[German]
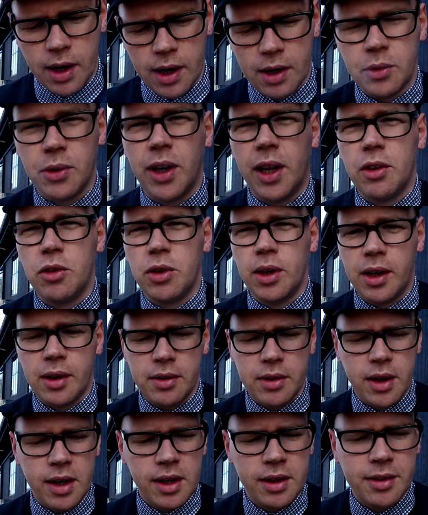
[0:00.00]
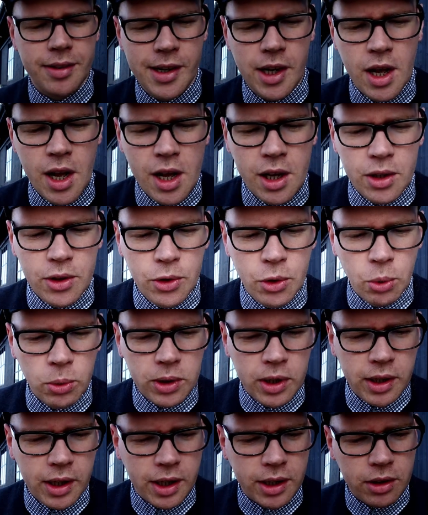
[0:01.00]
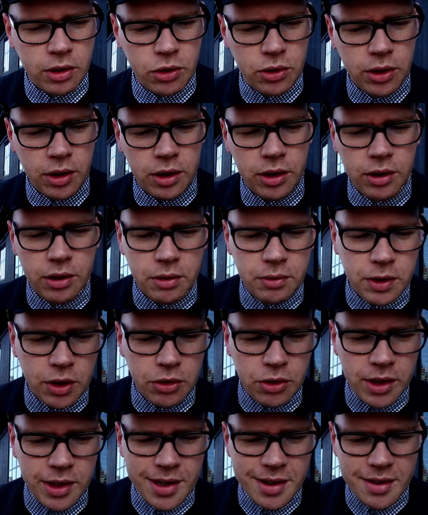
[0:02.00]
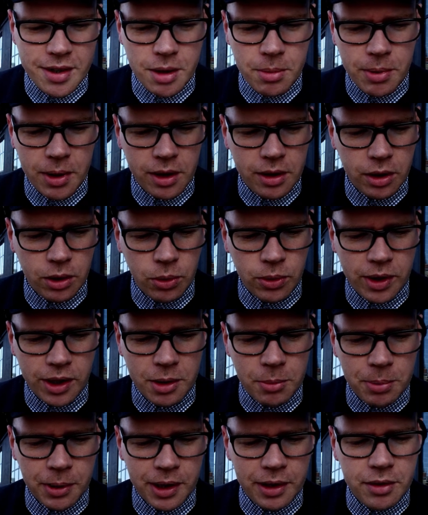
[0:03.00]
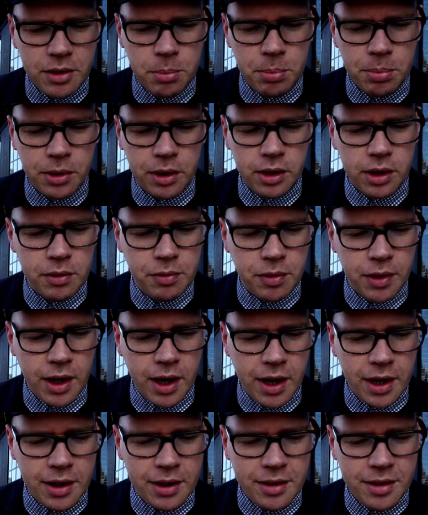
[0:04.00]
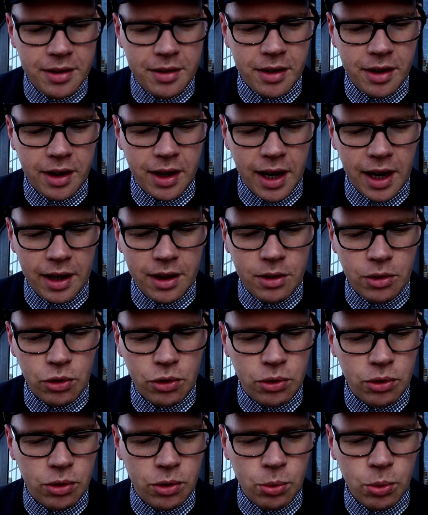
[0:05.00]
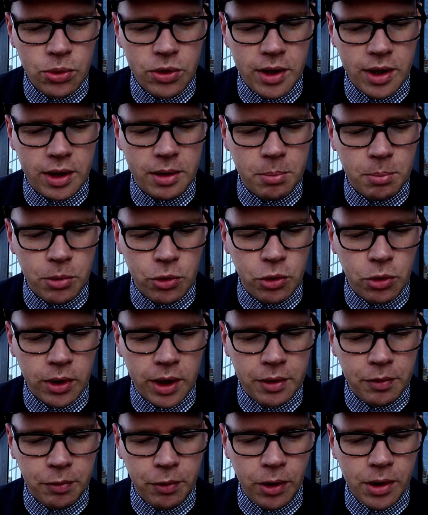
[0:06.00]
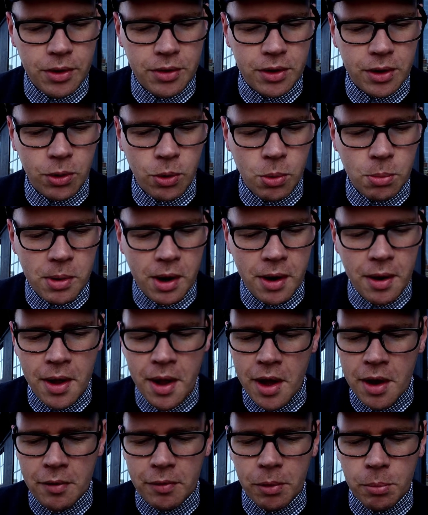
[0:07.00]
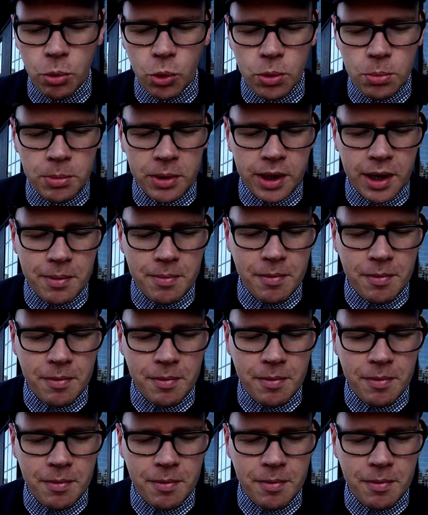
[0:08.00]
Also der Hersteller sagt, dunkle, langgeschnittene Virginia-Tabake und eine Prise Brieg verleihen dieser englischen Loose Cup-Mischung ein volles Aroma, verbunden mit